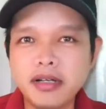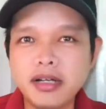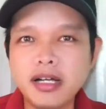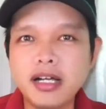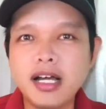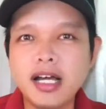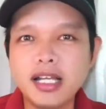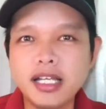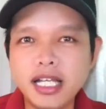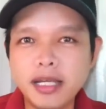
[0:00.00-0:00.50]

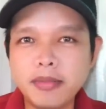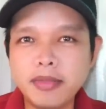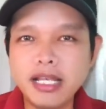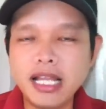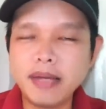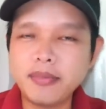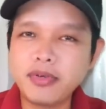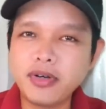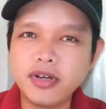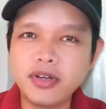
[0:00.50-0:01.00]
Gần hết ngày
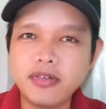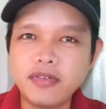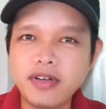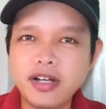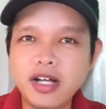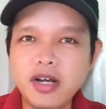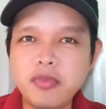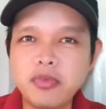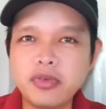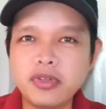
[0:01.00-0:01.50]
15 rồi
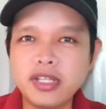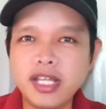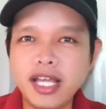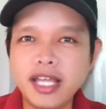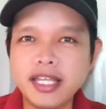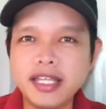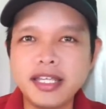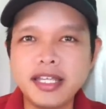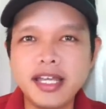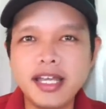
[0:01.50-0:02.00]
và không có
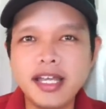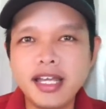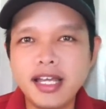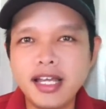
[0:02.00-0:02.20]
thấy